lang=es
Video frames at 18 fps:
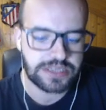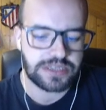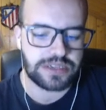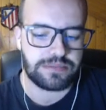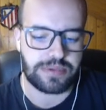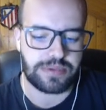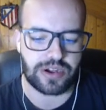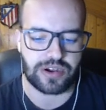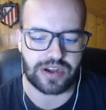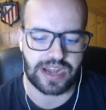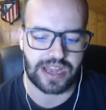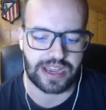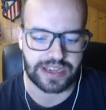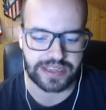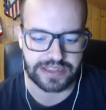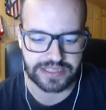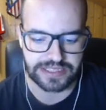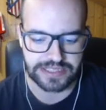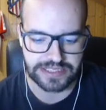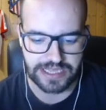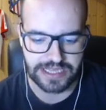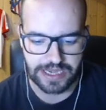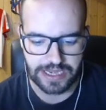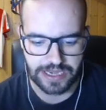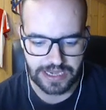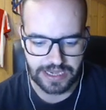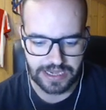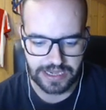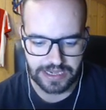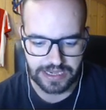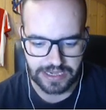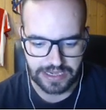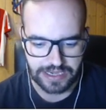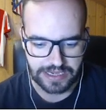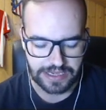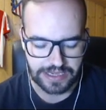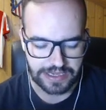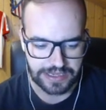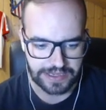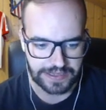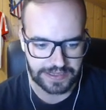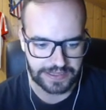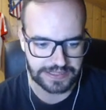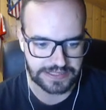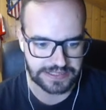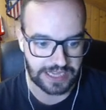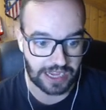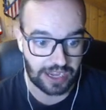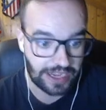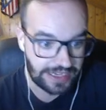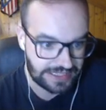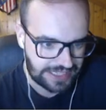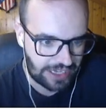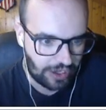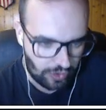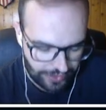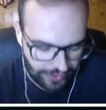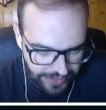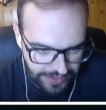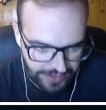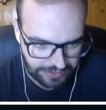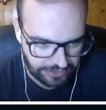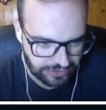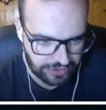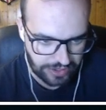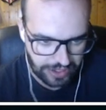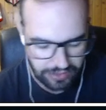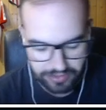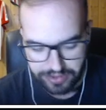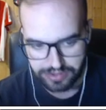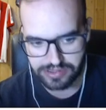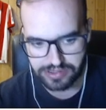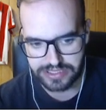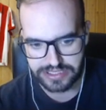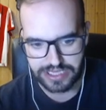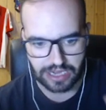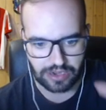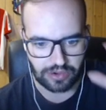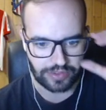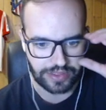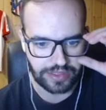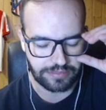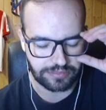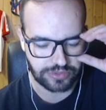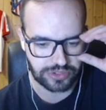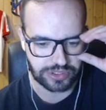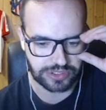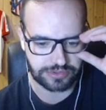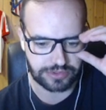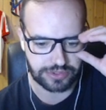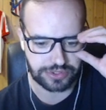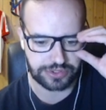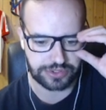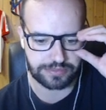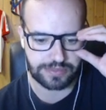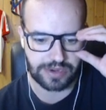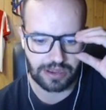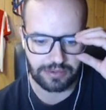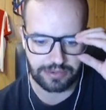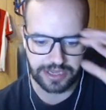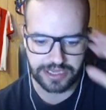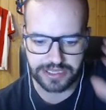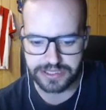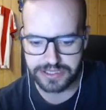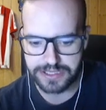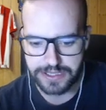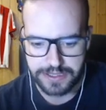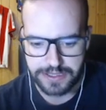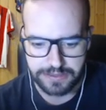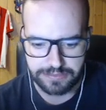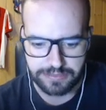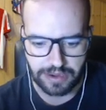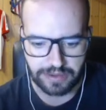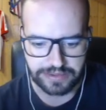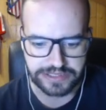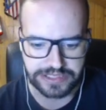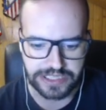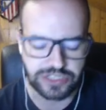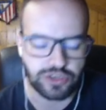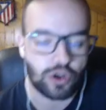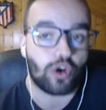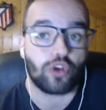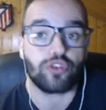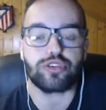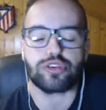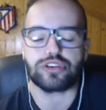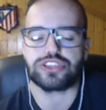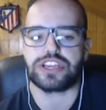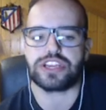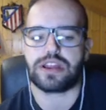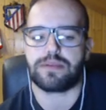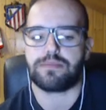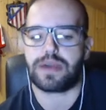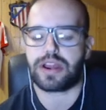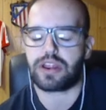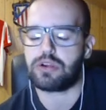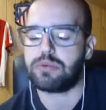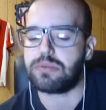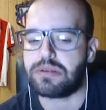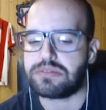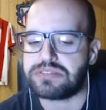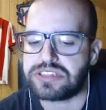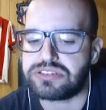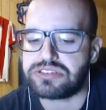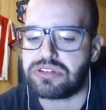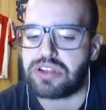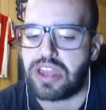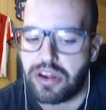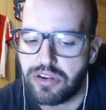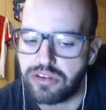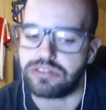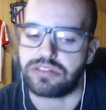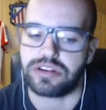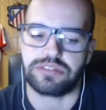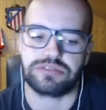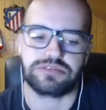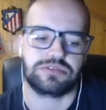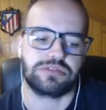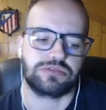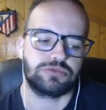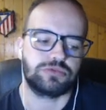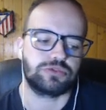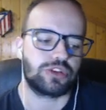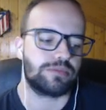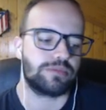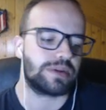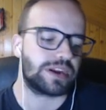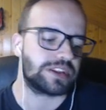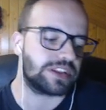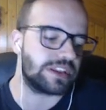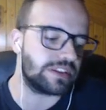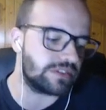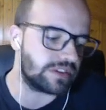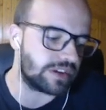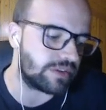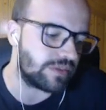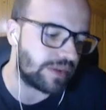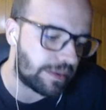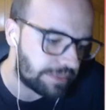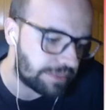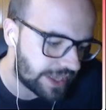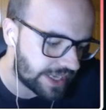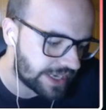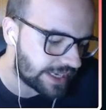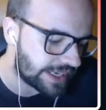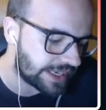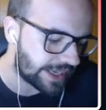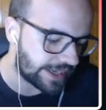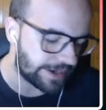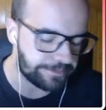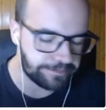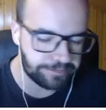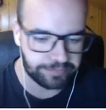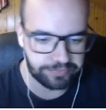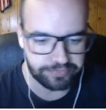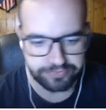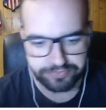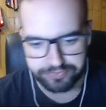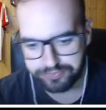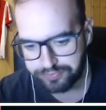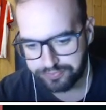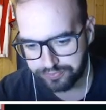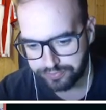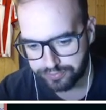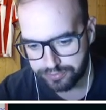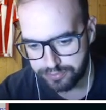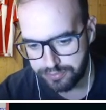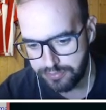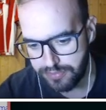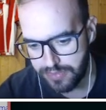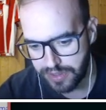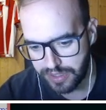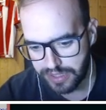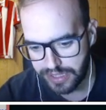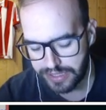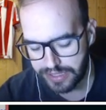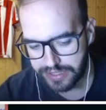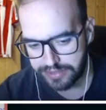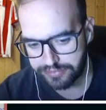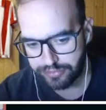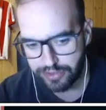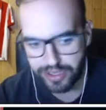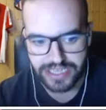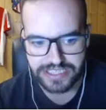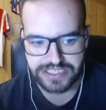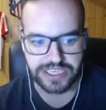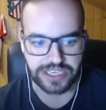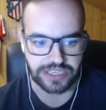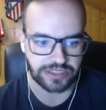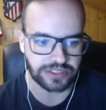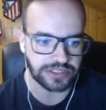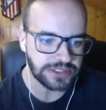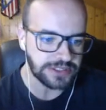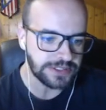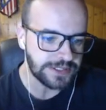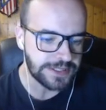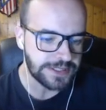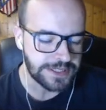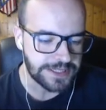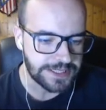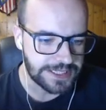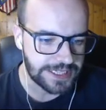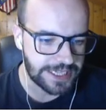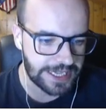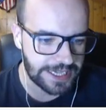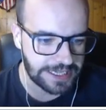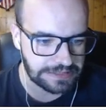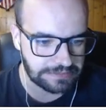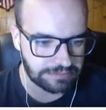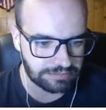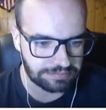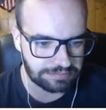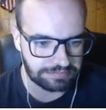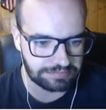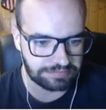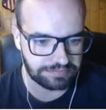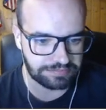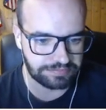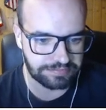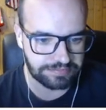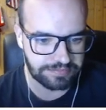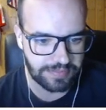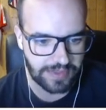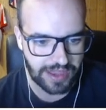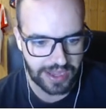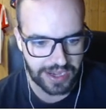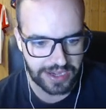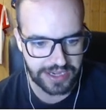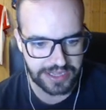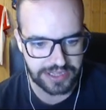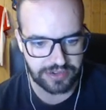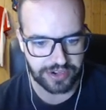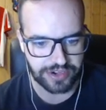pero que la gente está, está, está jodida. No soy el único que está jodido. Muchos de vosotros me lo habéis, me habéis dicho. Otros, sin embargo, me habéis dicho que no, que os gustó el partido y que una pena que, que, fuera así, ¿no? Em, el Atlético